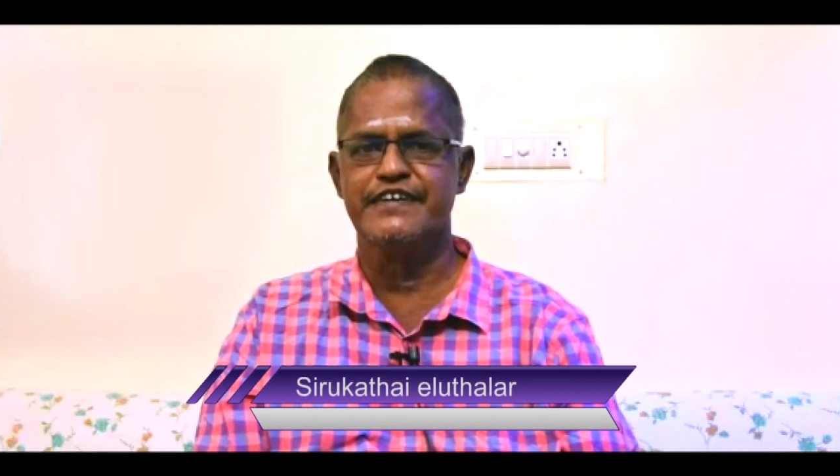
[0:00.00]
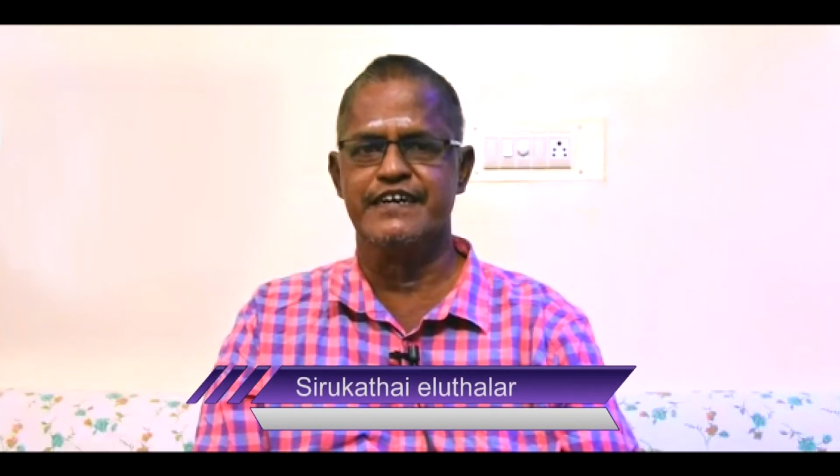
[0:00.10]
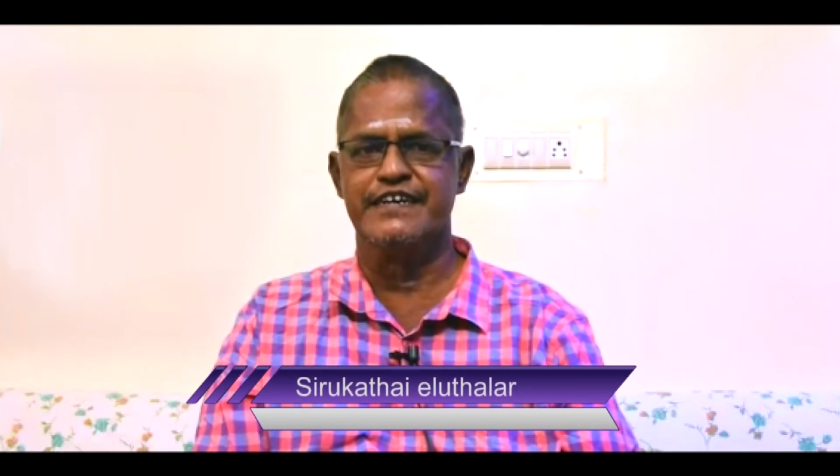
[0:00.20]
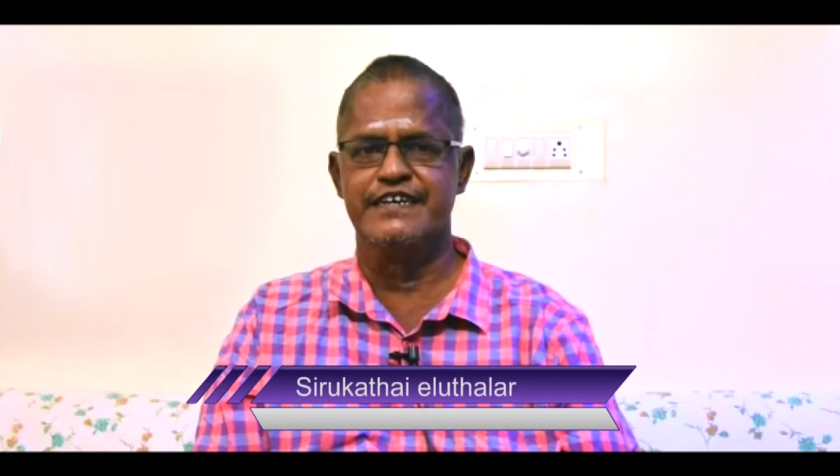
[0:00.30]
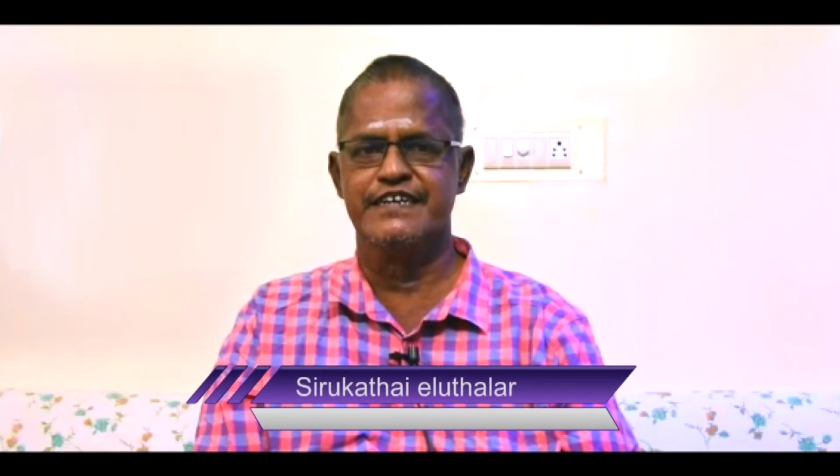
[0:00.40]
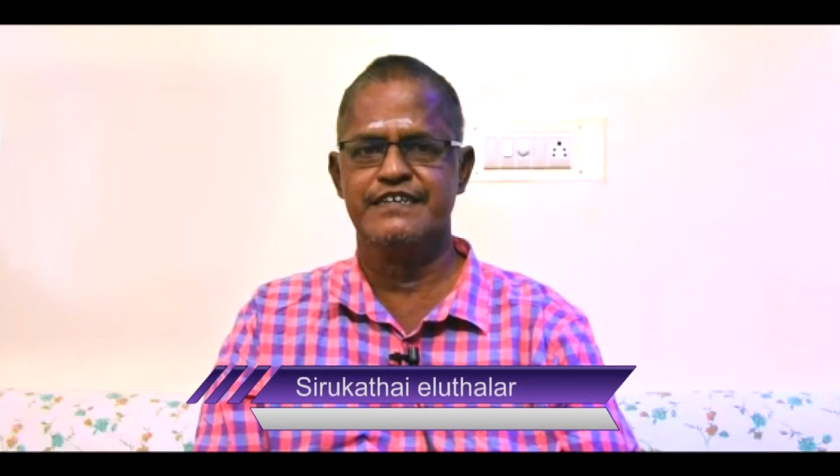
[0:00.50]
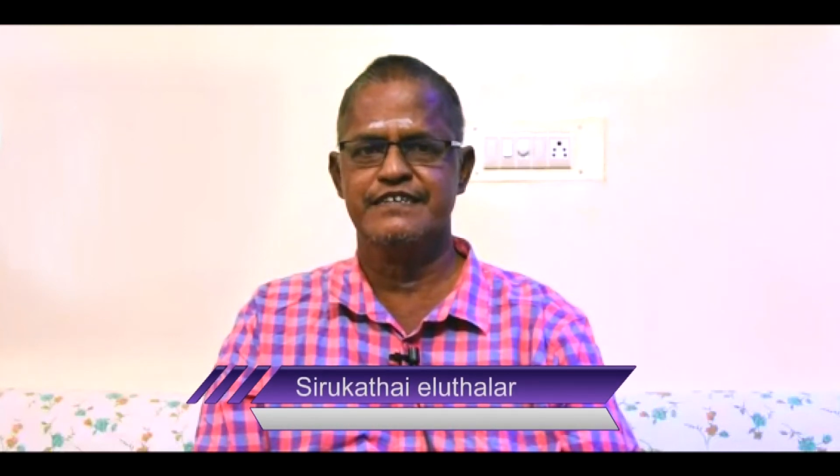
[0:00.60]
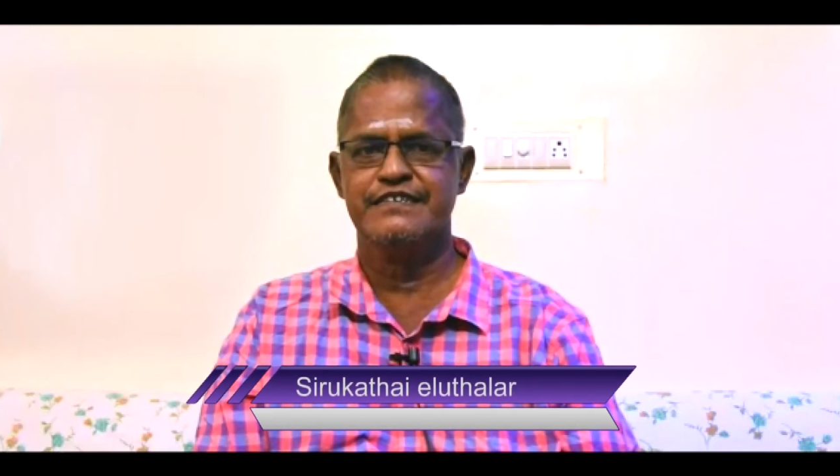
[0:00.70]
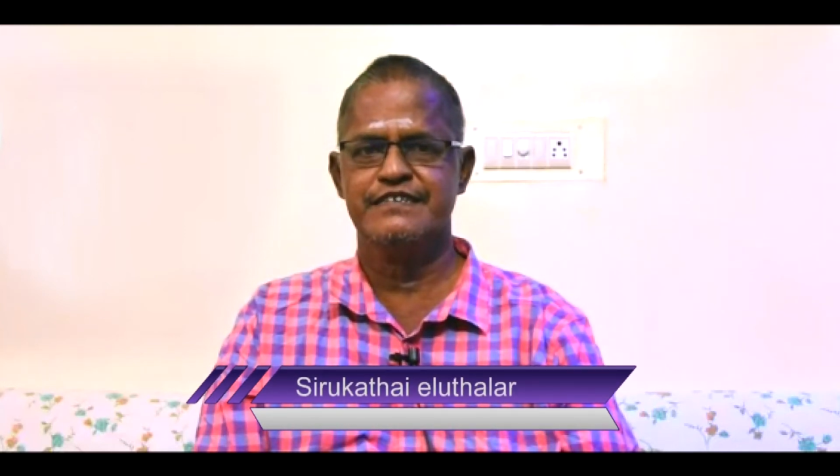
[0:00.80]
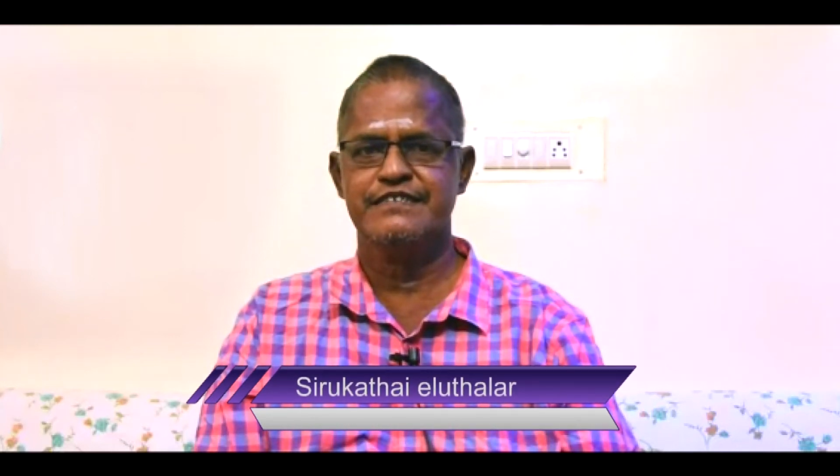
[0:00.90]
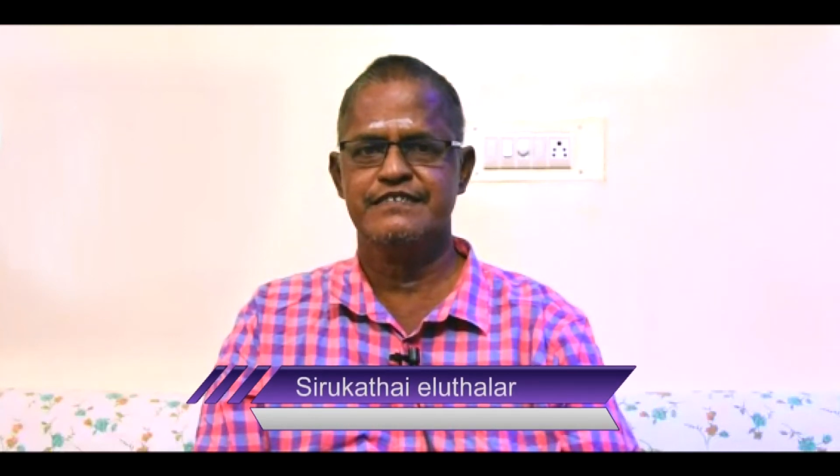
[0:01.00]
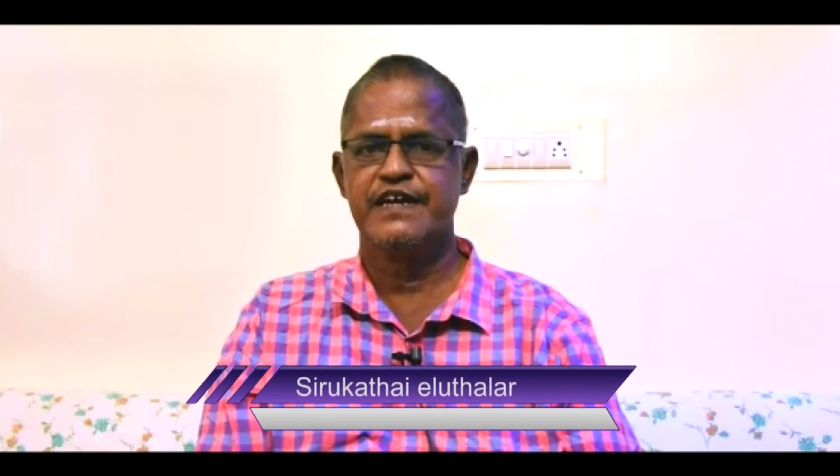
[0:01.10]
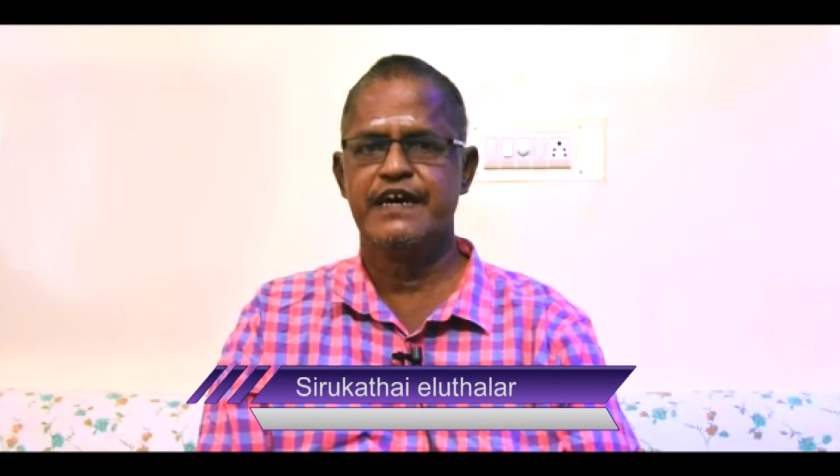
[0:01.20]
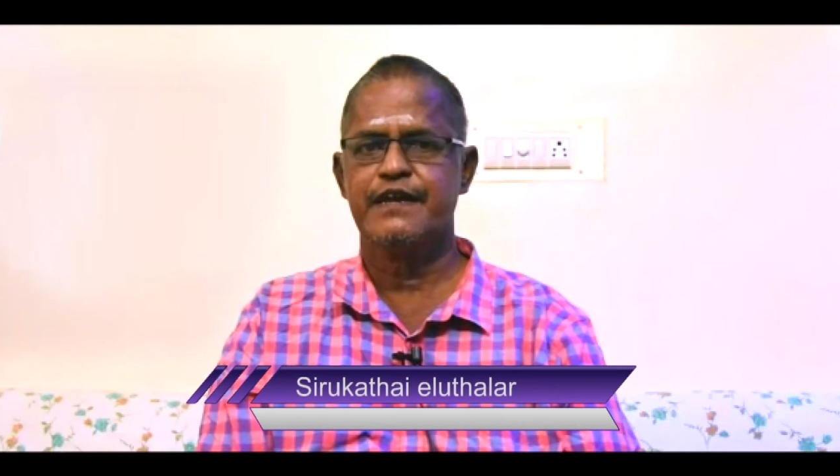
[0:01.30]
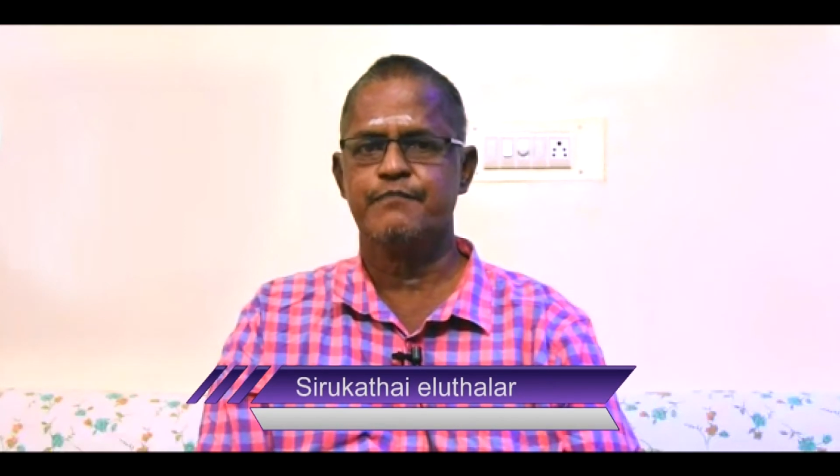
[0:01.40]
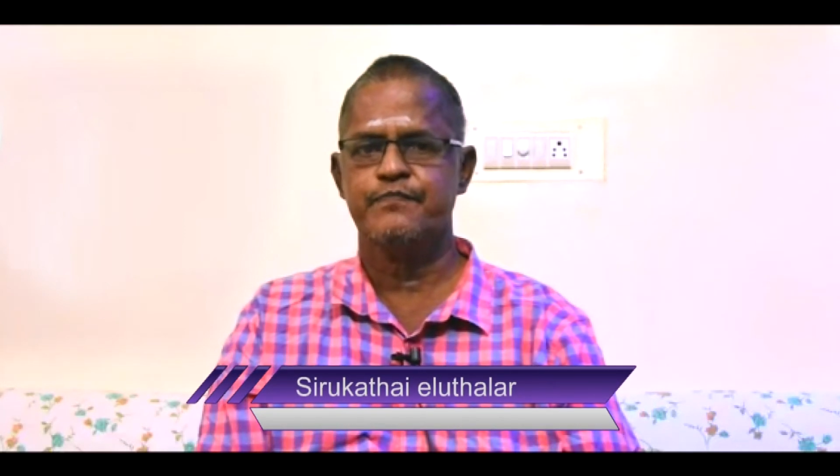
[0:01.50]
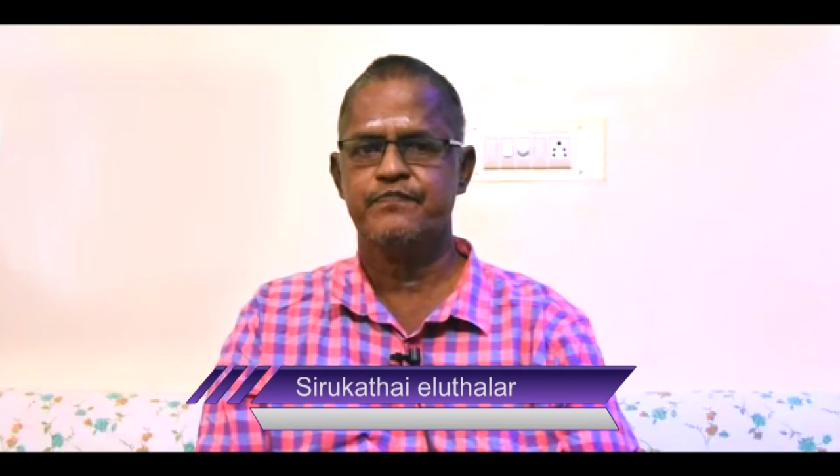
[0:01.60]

இருக்காங்க சார்